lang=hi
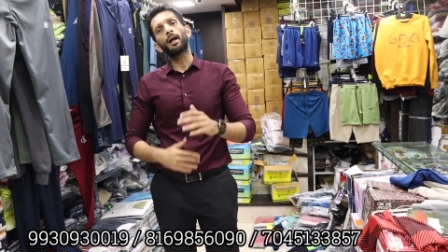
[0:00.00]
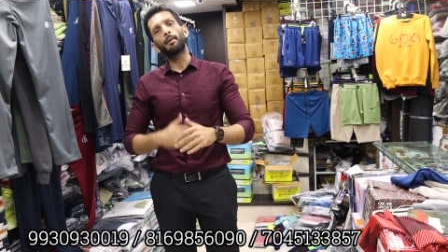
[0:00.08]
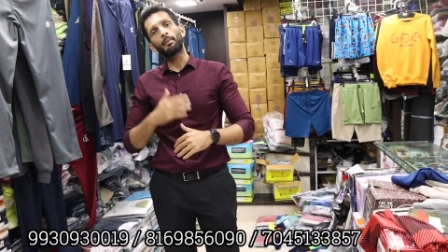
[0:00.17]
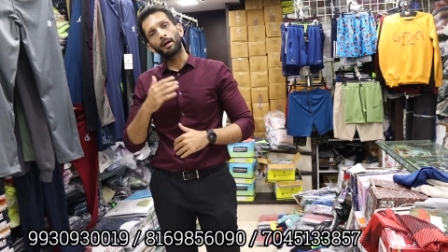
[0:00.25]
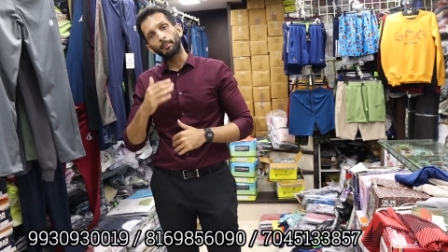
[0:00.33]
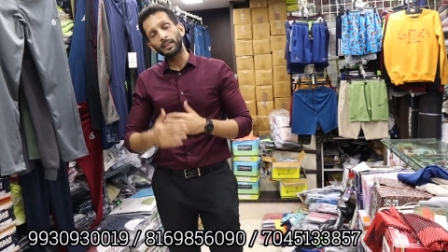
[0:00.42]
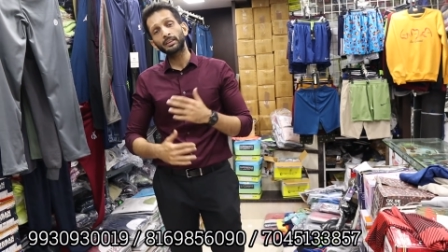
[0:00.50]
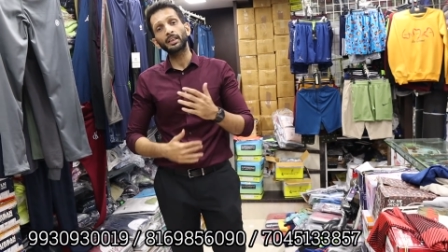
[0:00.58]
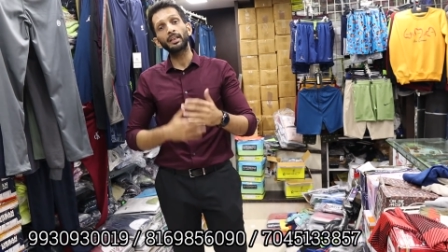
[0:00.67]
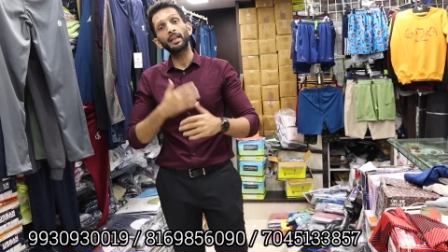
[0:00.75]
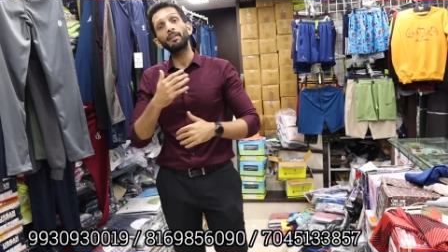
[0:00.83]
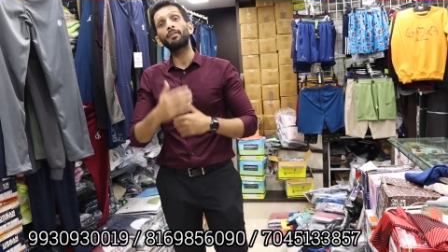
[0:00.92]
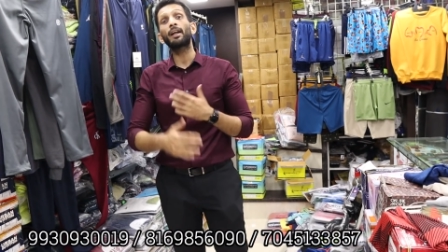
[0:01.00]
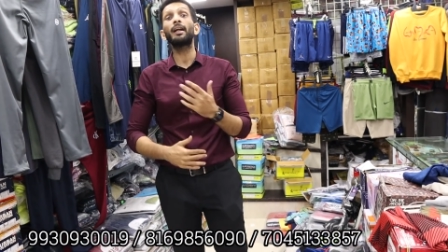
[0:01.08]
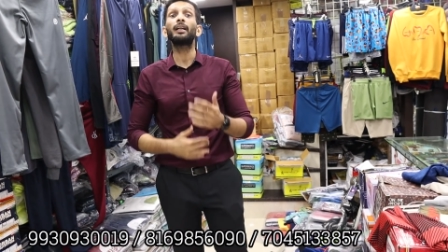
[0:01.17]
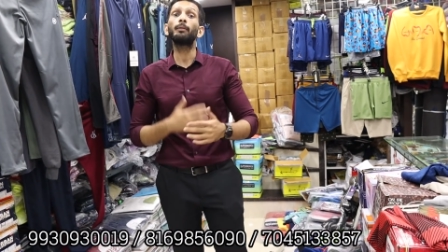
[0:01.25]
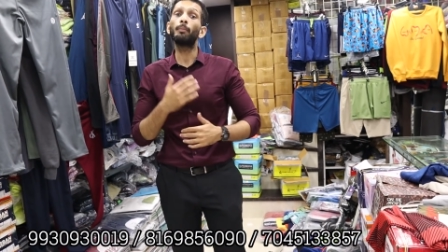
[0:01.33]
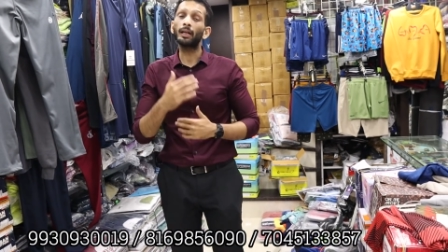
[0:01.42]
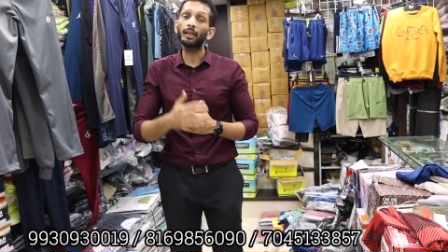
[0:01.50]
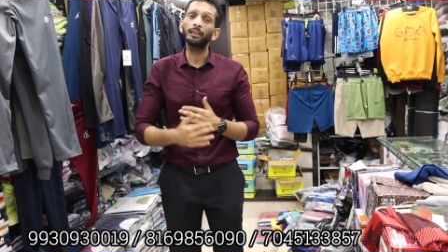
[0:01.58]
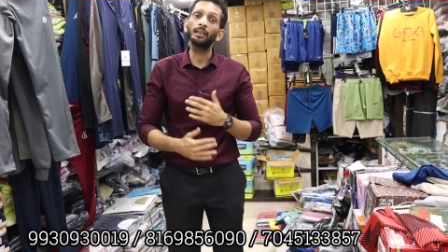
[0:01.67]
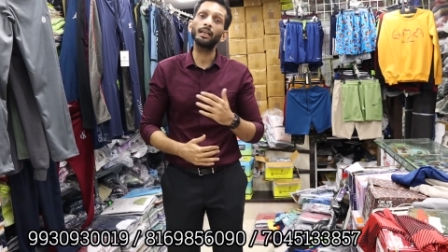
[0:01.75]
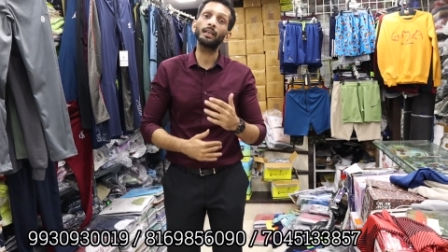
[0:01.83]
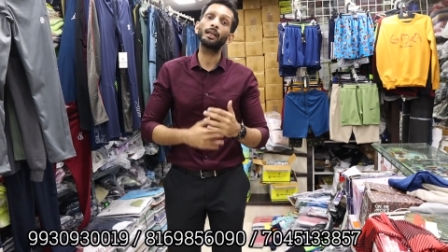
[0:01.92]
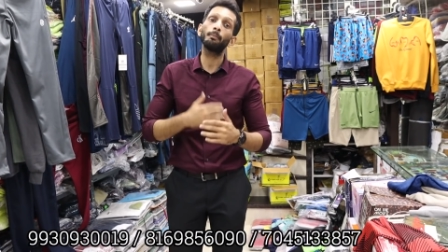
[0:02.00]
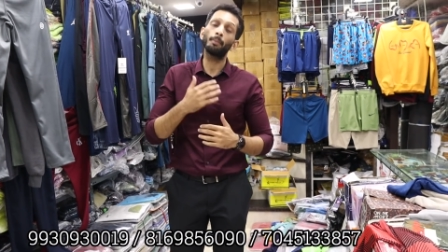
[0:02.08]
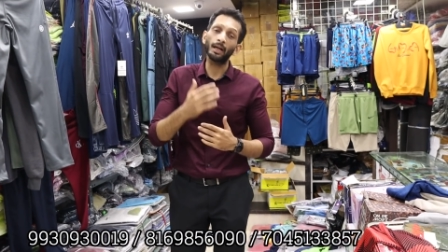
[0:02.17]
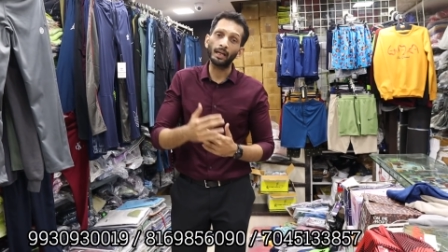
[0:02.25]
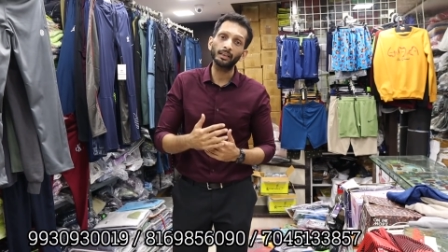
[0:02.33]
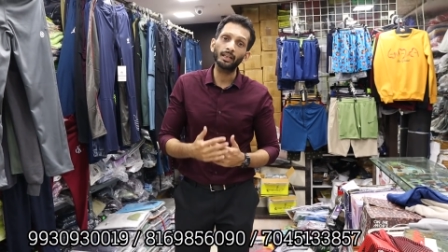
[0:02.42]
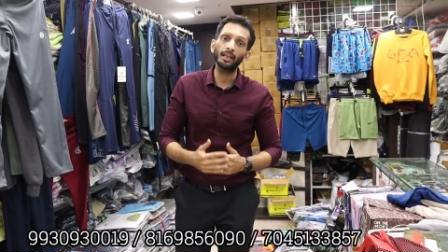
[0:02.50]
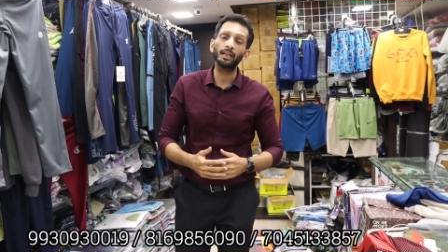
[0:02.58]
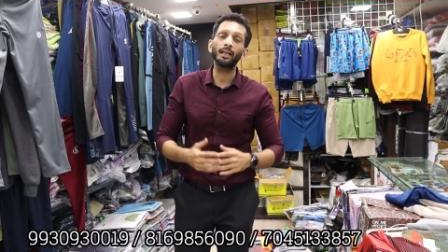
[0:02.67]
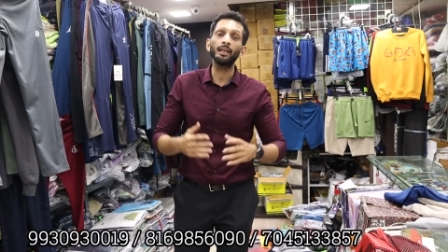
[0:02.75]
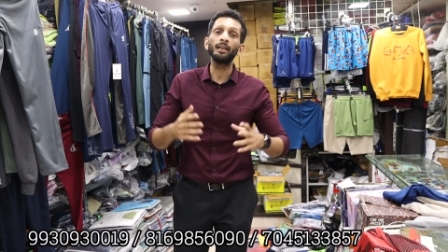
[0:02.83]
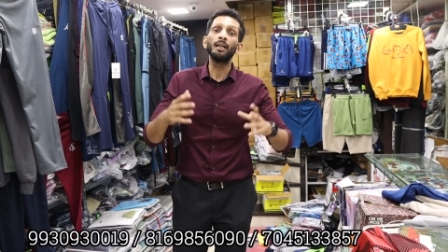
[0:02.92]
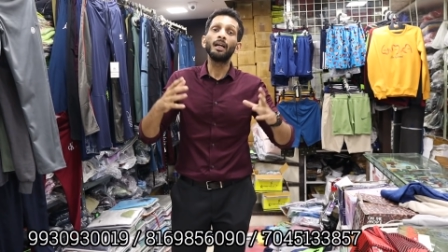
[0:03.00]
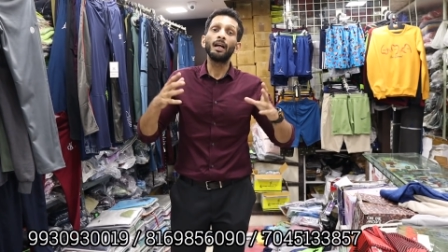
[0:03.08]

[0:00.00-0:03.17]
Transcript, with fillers: हम हमेशा नई वेरायटी बनाते रह गए बढ़ाते रह गए